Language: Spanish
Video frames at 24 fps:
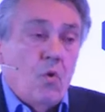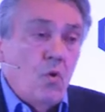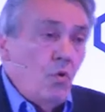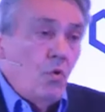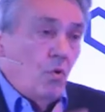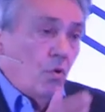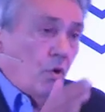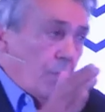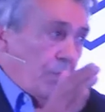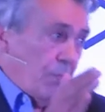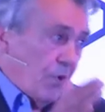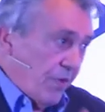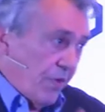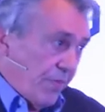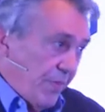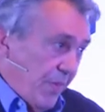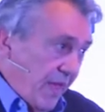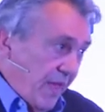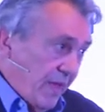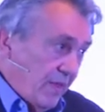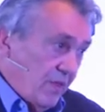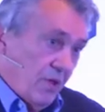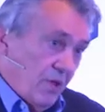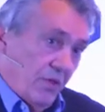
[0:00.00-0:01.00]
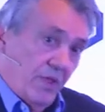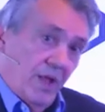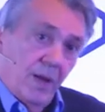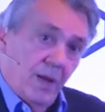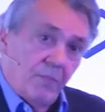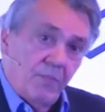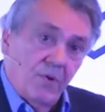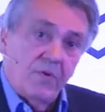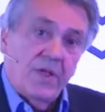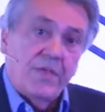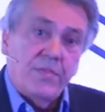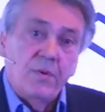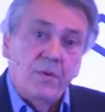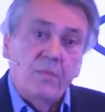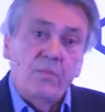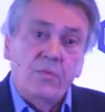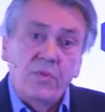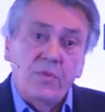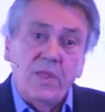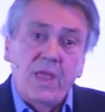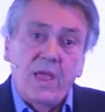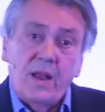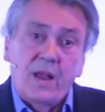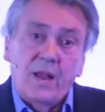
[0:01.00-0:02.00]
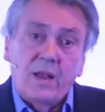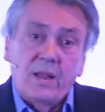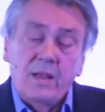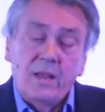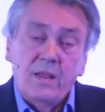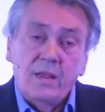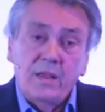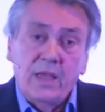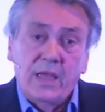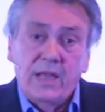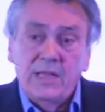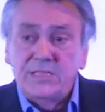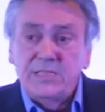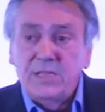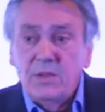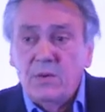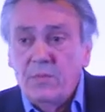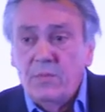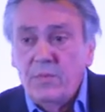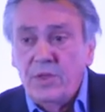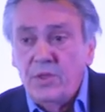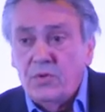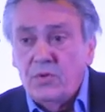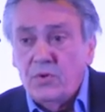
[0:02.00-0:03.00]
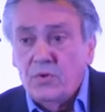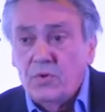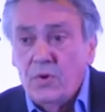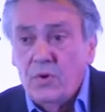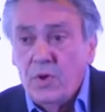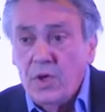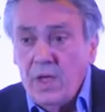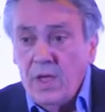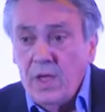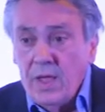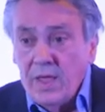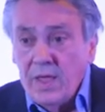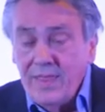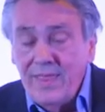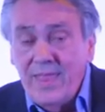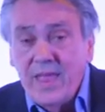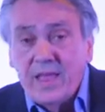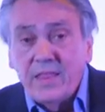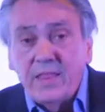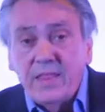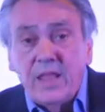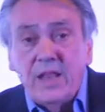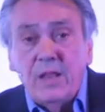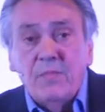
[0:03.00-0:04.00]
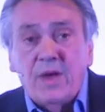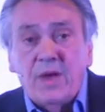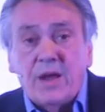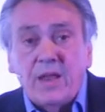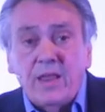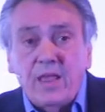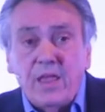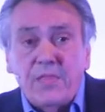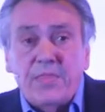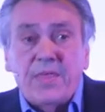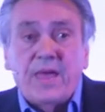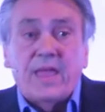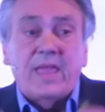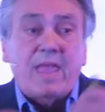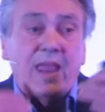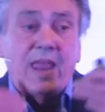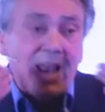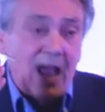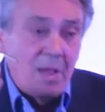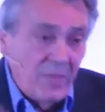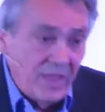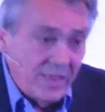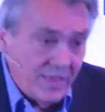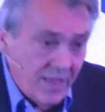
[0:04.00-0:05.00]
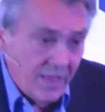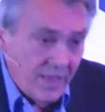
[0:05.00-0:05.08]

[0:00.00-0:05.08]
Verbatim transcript: un 1% de la población mundial, que en este momento ya tiene más riqueza que la